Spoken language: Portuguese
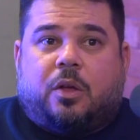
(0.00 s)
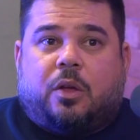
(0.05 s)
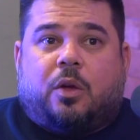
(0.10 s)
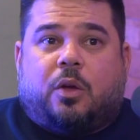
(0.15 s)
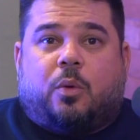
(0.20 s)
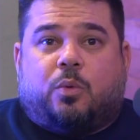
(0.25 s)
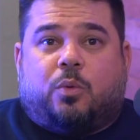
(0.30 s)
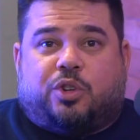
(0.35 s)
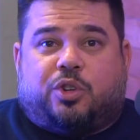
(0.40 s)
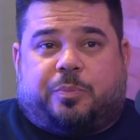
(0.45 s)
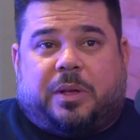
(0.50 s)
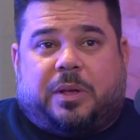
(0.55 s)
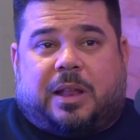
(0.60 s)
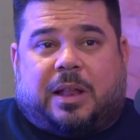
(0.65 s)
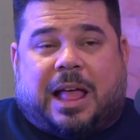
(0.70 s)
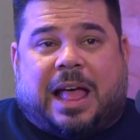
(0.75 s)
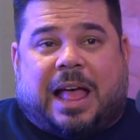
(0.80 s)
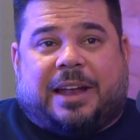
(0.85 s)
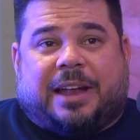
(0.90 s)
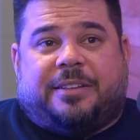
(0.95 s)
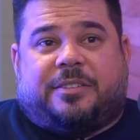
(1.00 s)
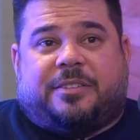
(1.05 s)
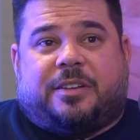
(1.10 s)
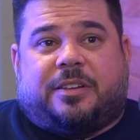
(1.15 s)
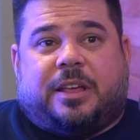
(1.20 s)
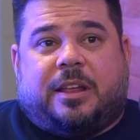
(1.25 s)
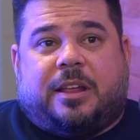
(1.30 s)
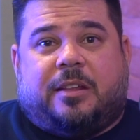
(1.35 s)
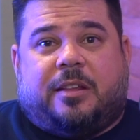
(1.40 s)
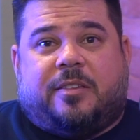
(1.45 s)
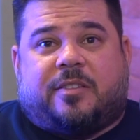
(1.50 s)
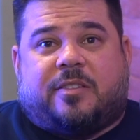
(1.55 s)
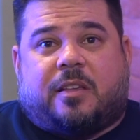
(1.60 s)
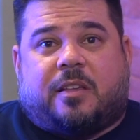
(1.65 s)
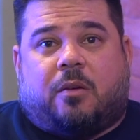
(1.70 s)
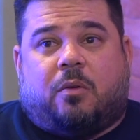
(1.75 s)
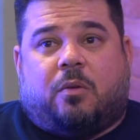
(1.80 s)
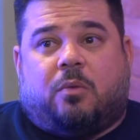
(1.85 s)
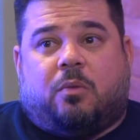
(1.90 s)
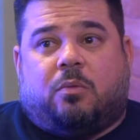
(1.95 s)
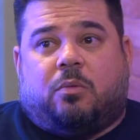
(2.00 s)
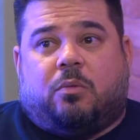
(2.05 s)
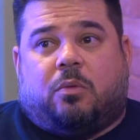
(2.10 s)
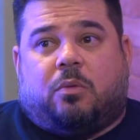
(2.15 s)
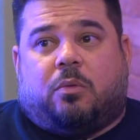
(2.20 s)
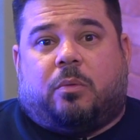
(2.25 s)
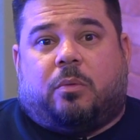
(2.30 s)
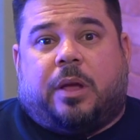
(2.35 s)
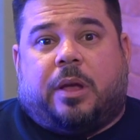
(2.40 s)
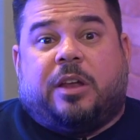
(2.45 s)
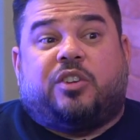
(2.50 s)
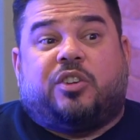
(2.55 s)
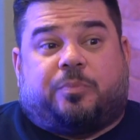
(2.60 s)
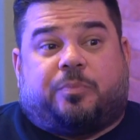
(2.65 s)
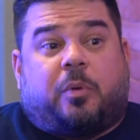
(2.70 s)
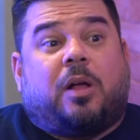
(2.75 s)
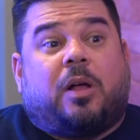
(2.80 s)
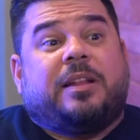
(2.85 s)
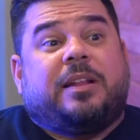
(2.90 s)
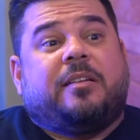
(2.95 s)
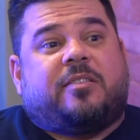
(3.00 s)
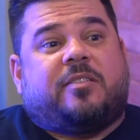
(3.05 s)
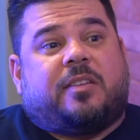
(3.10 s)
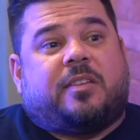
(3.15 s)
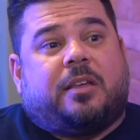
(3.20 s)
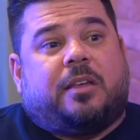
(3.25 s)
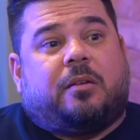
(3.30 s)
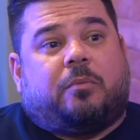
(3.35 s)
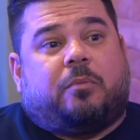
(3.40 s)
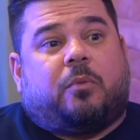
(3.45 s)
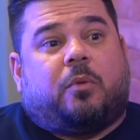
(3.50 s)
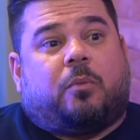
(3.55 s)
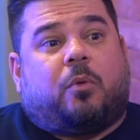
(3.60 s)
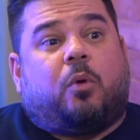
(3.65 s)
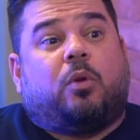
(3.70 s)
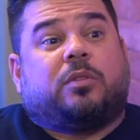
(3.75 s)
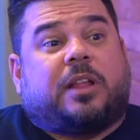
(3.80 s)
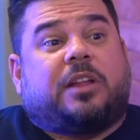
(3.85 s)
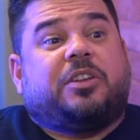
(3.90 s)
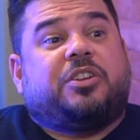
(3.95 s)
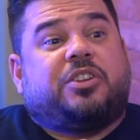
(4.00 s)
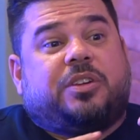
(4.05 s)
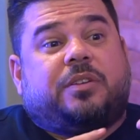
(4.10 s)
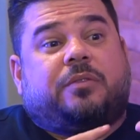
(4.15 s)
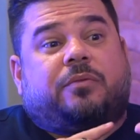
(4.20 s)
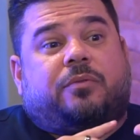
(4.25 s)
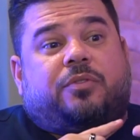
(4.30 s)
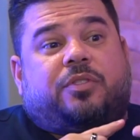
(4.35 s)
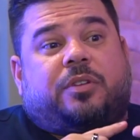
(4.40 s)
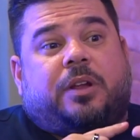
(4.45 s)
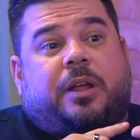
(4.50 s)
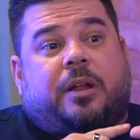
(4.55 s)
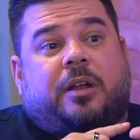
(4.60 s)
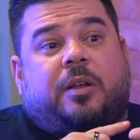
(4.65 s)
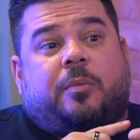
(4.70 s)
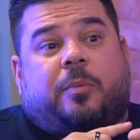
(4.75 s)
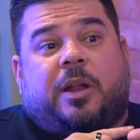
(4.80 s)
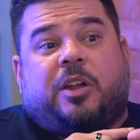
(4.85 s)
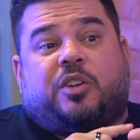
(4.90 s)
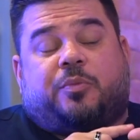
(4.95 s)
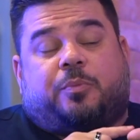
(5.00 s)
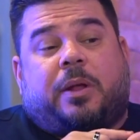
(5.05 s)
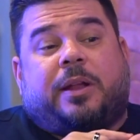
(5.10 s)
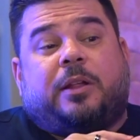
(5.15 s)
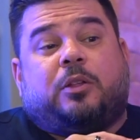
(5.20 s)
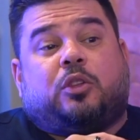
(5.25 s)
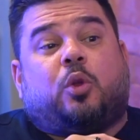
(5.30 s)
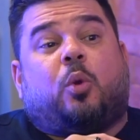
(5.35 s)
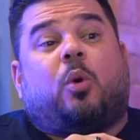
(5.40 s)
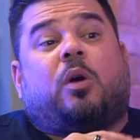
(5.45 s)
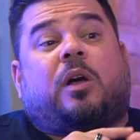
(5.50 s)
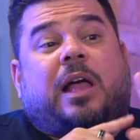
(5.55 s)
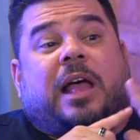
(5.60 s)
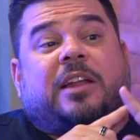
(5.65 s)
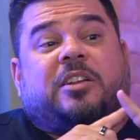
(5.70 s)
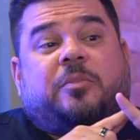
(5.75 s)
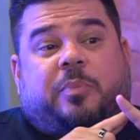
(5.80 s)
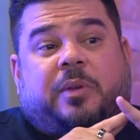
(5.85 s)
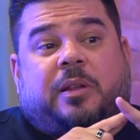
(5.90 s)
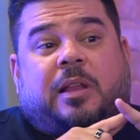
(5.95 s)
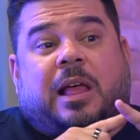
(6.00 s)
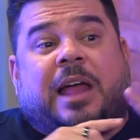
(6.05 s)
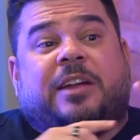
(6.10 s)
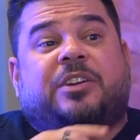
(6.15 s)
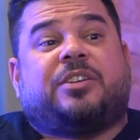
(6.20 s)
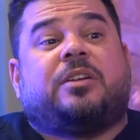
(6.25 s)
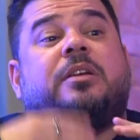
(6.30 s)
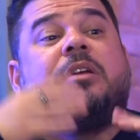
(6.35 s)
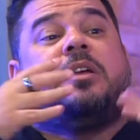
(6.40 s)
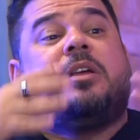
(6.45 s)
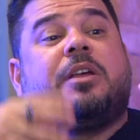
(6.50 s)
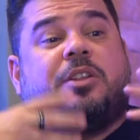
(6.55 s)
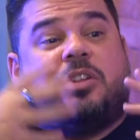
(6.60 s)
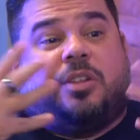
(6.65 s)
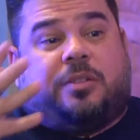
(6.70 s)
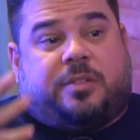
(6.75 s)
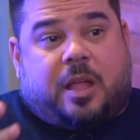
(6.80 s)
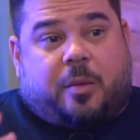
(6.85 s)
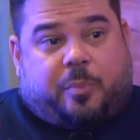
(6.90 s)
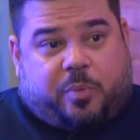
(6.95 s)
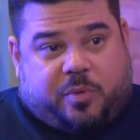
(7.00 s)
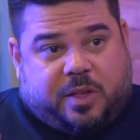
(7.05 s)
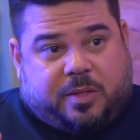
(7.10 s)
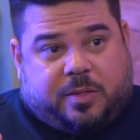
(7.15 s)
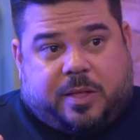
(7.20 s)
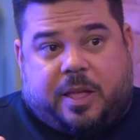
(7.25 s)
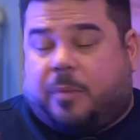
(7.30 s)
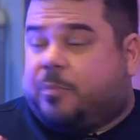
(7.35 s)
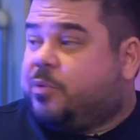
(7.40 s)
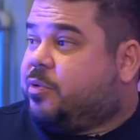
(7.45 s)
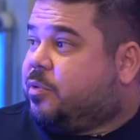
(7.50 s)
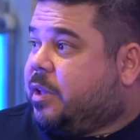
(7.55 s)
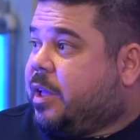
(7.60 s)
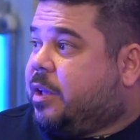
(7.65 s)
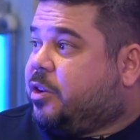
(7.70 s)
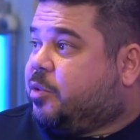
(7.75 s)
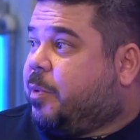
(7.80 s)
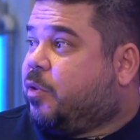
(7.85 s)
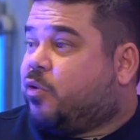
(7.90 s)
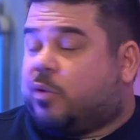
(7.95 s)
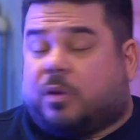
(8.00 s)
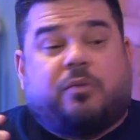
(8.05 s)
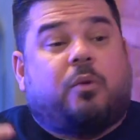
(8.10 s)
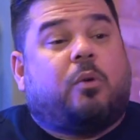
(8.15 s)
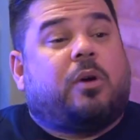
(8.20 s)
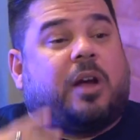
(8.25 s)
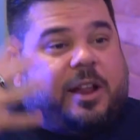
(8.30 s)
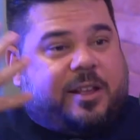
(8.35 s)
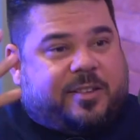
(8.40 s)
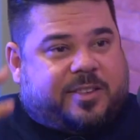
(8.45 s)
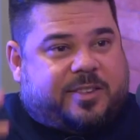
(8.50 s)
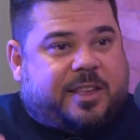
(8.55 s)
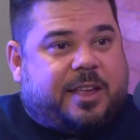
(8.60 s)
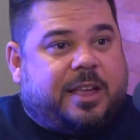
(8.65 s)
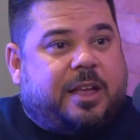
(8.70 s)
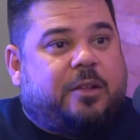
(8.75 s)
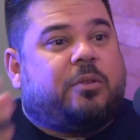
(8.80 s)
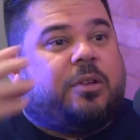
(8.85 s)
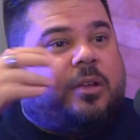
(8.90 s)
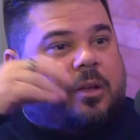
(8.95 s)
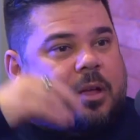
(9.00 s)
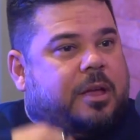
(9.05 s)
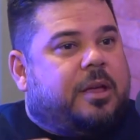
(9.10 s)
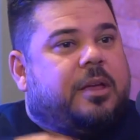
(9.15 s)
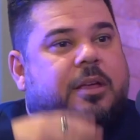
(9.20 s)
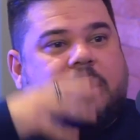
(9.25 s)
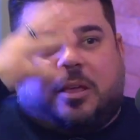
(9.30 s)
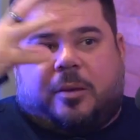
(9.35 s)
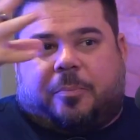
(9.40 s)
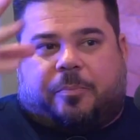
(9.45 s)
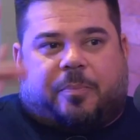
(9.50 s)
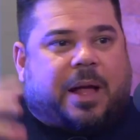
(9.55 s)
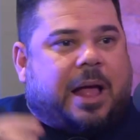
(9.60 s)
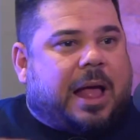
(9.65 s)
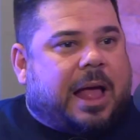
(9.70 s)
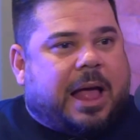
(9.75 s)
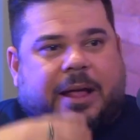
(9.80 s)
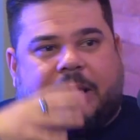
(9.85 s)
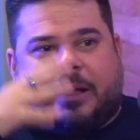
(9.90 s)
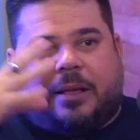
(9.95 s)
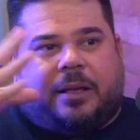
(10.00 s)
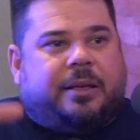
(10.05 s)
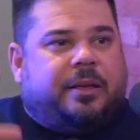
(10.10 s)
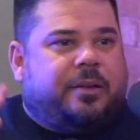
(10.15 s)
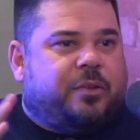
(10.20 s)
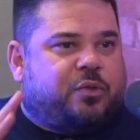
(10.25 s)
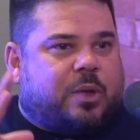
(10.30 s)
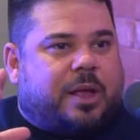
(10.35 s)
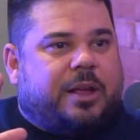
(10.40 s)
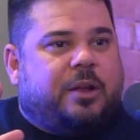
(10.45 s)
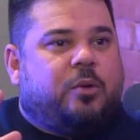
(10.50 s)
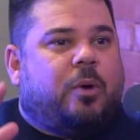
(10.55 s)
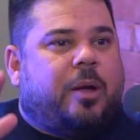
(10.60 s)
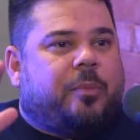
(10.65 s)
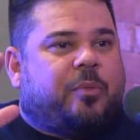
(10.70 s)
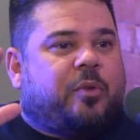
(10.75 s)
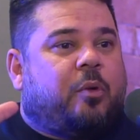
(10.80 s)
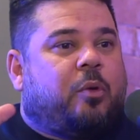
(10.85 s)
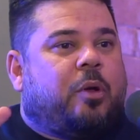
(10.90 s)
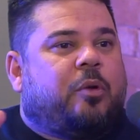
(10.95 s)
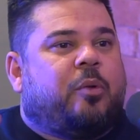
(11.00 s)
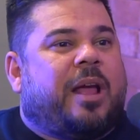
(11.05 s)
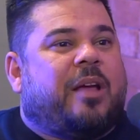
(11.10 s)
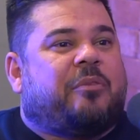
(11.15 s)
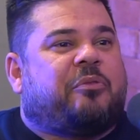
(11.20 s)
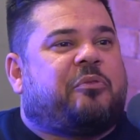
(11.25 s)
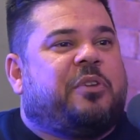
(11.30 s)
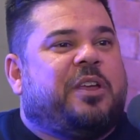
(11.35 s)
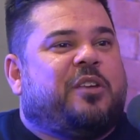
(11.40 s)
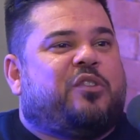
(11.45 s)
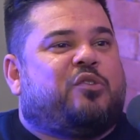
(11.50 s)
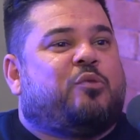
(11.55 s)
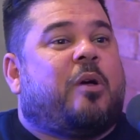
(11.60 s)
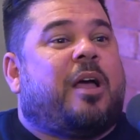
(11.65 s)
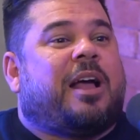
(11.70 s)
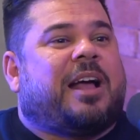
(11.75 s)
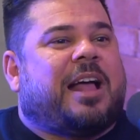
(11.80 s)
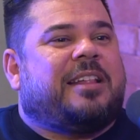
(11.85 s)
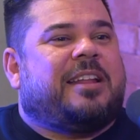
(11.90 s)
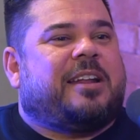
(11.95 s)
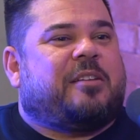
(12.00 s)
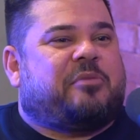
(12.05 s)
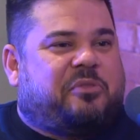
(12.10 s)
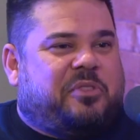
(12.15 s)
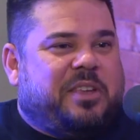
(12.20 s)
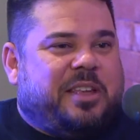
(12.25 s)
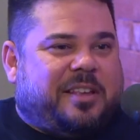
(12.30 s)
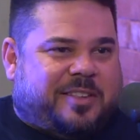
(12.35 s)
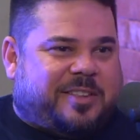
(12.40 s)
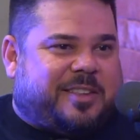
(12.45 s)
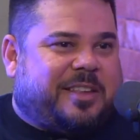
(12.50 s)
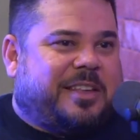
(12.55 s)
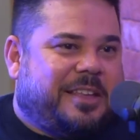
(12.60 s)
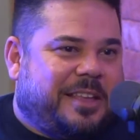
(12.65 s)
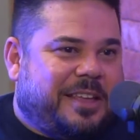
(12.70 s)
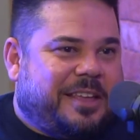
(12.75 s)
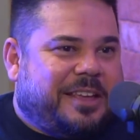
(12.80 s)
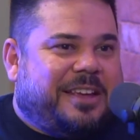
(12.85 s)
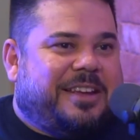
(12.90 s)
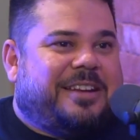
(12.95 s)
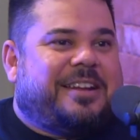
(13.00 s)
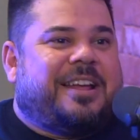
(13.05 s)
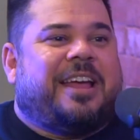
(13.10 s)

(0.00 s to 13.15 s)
Os pilares, eles são. Eles podem ser rotativos, né? Eles, podem Sim. trocar de pilares de tempos em tempos. Né? Isso, As pessoas isso. vão crescendo e, e Exato, pá, e isso aí não é, é, Não, é fixo, não é uma cadeira é, fixa. É, não, Sim, não. Né?